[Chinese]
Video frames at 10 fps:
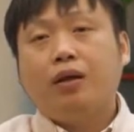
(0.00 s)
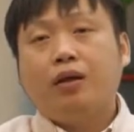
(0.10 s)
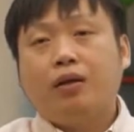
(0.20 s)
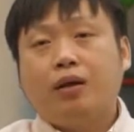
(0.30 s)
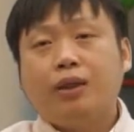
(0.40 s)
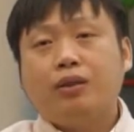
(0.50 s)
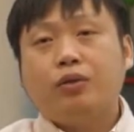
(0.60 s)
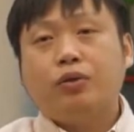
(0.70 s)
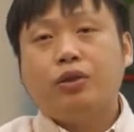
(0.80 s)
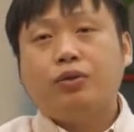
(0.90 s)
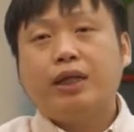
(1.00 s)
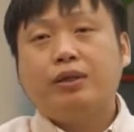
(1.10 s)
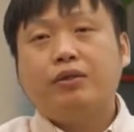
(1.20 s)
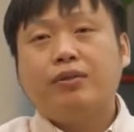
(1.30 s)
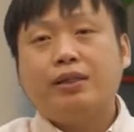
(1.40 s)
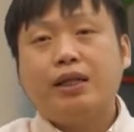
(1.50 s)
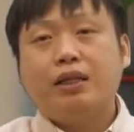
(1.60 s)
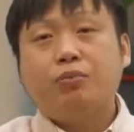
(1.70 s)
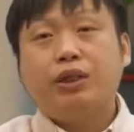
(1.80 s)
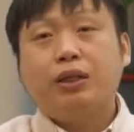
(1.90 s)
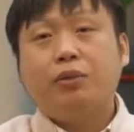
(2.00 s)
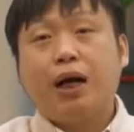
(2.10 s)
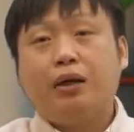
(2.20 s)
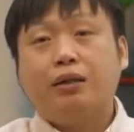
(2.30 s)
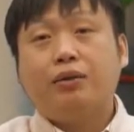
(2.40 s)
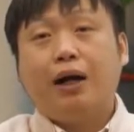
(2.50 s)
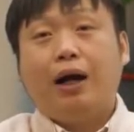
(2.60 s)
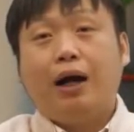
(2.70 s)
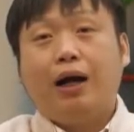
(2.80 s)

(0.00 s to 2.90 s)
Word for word: 老百姓说：“秀才造反，三年不成嘛，是吧？